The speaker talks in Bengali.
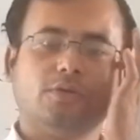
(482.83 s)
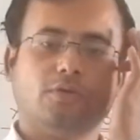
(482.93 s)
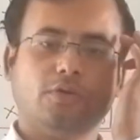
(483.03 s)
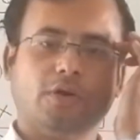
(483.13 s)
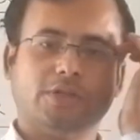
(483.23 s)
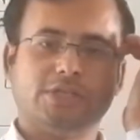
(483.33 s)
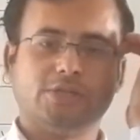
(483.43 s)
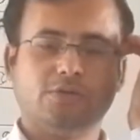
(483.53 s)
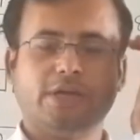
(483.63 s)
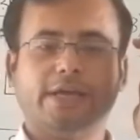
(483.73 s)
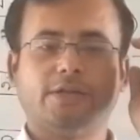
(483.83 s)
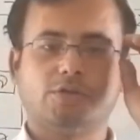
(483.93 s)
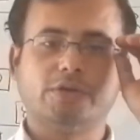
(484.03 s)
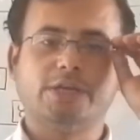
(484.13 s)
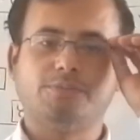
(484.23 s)
গুণ হচ্ছে যুগের
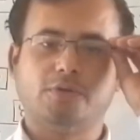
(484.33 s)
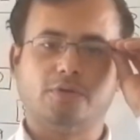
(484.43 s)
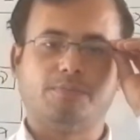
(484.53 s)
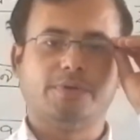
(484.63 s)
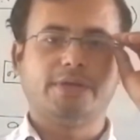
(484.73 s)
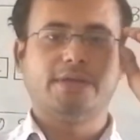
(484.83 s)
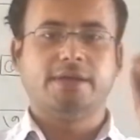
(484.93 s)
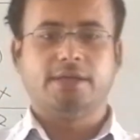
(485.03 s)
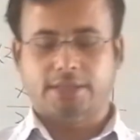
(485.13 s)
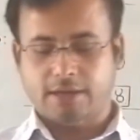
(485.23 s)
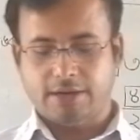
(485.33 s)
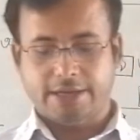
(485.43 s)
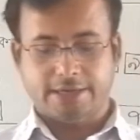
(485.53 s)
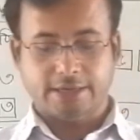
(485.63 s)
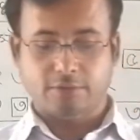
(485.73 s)
সংক্ষিপ্ত রূপ তাহলে
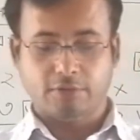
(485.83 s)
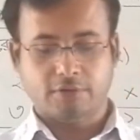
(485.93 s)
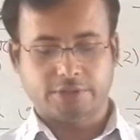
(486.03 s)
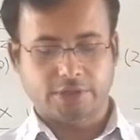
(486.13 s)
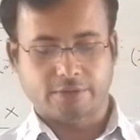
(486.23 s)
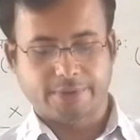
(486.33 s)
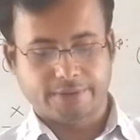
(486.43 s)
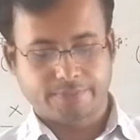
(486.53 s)
এটা গুণ করতে হবে